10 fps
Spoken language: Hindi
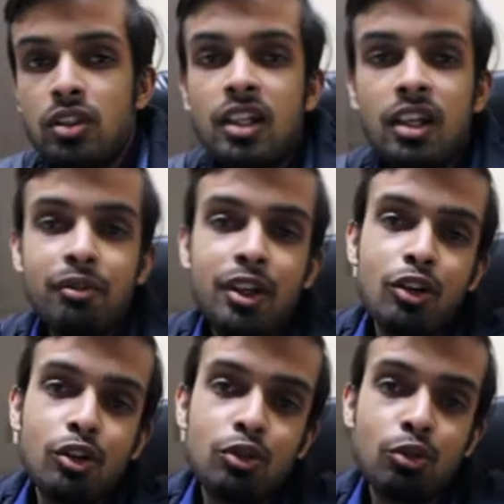चलिए
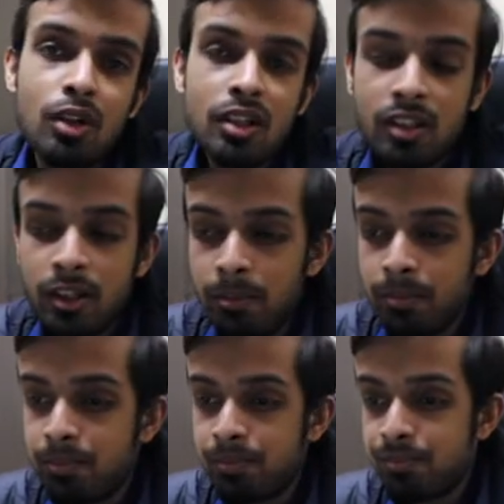वीडियो को शुरू करते हैं
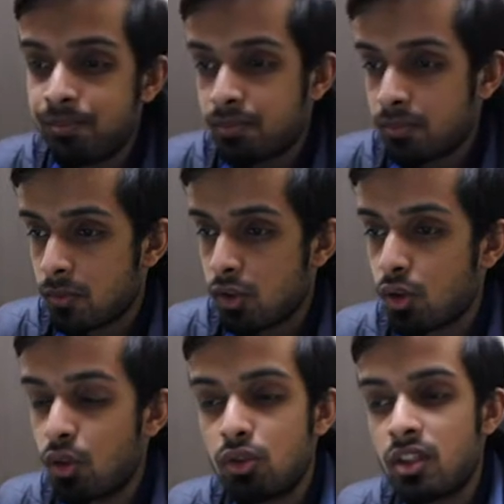तो